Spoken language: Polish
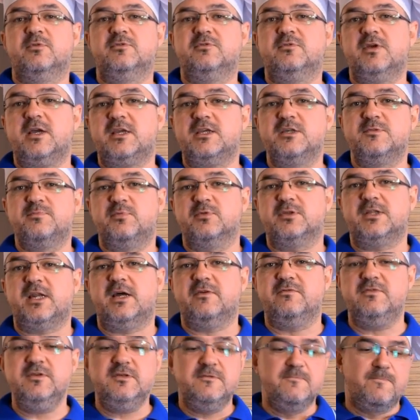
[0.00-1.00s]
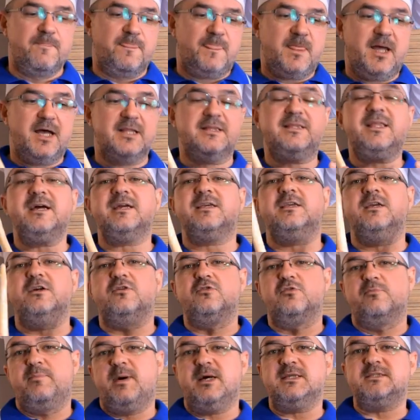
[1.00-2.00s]
do jakiejś potrawy, a takie
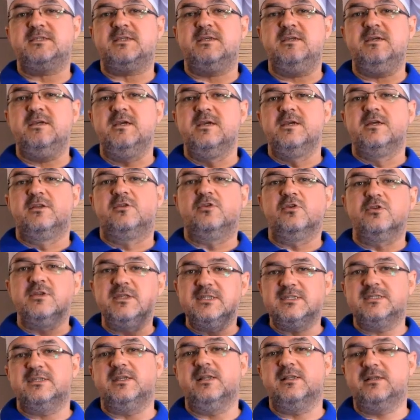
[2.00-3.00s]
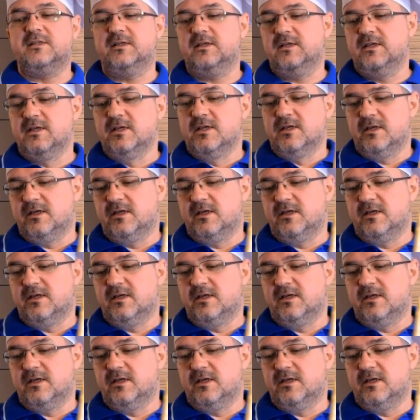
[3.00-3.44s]
grubaski to niestety